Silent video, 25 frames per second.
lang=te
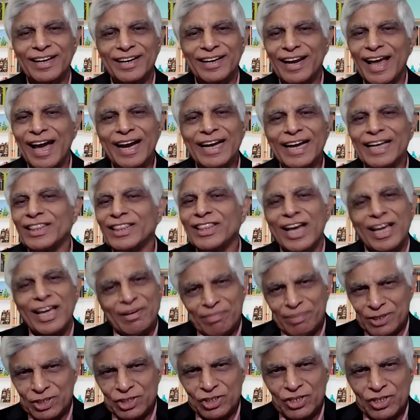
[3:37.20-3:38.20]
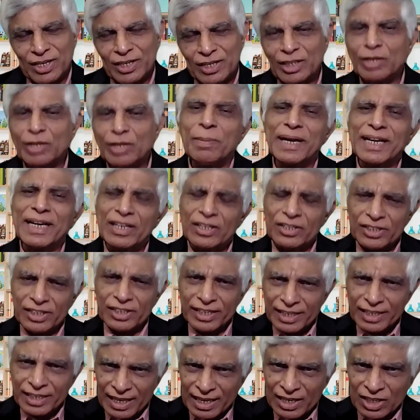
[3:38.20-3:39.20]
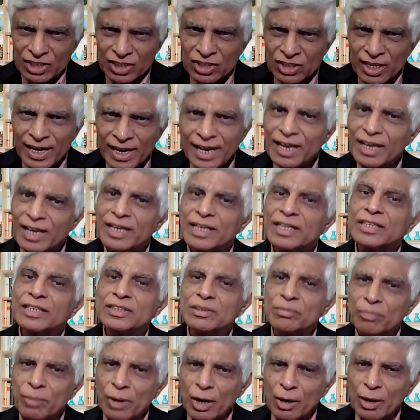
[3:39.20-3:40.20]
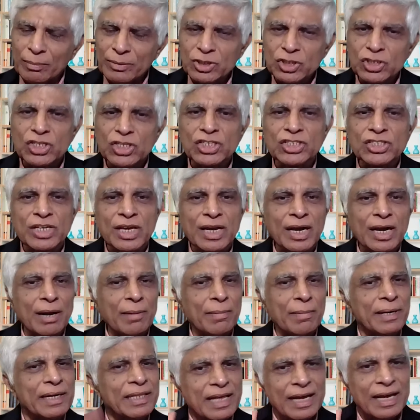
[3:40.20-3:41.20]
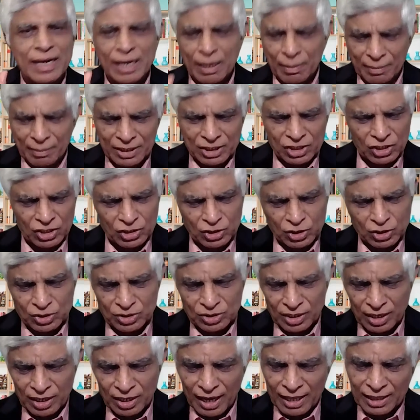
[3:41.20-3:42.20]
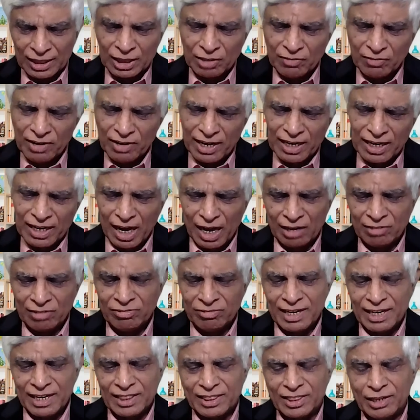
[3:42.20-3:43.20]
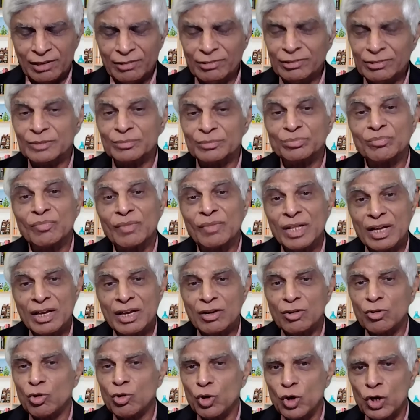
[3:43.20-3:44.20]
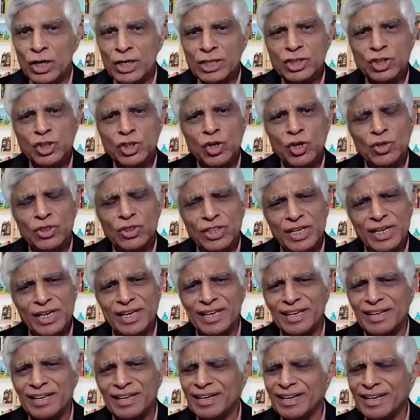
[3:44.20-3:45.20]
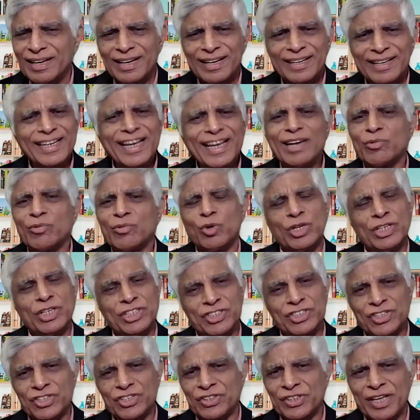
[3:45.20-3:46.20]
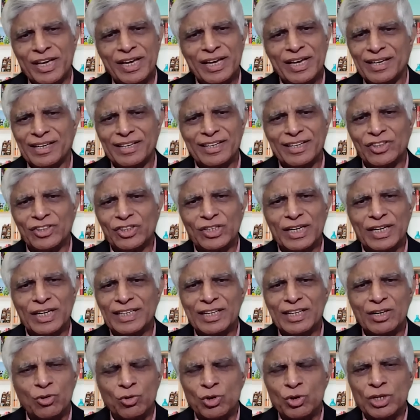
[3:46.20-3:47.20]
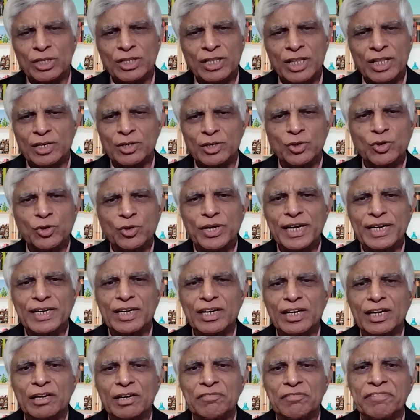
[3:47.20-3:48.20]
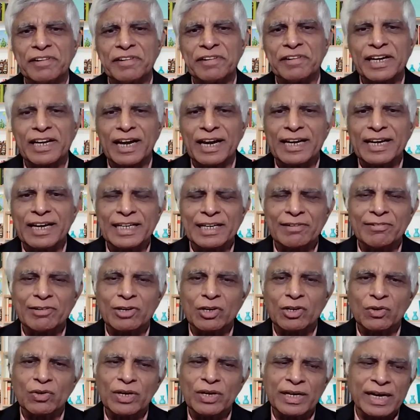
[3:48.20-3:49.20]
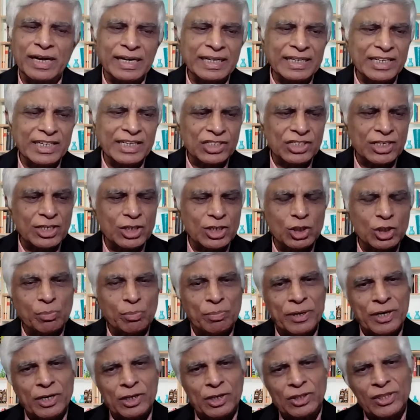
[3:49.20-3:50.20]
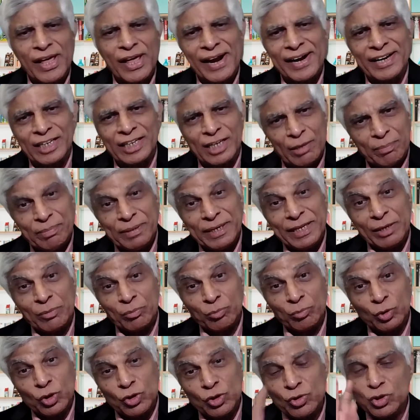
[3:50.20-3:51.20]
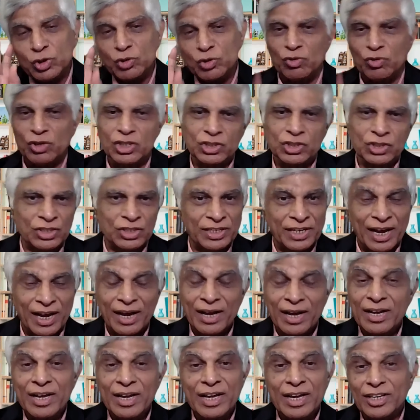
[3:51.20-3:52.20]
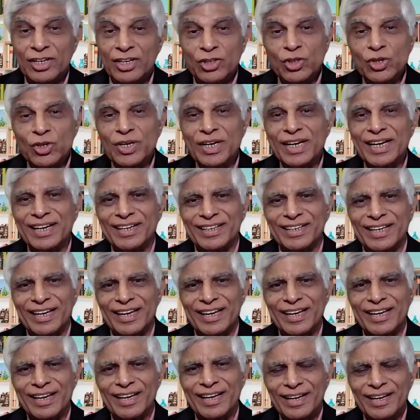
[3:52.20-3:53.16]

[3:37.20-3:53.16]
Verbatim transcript: నాకైతే అనిపించట్లేదు బట్ ఏదైనా సరే ప్రామిస్ చేశారు కాబట్టి దాన్ని అమలు చేస్తున్నారు అంతవరకు ఆహ్వానిద్దాం గృహజ్యోతి నేను ఊహించిందే ఎందుకంటే రెండు వందల యూనిట్లకి ఫ్రీ కరెంట్ ఇవ్వటంలో కండిషన్స్ పెడతారని చెప్పి నేను ముందు నుంచి ఊహిస్తున్నా ఎందుకనంటే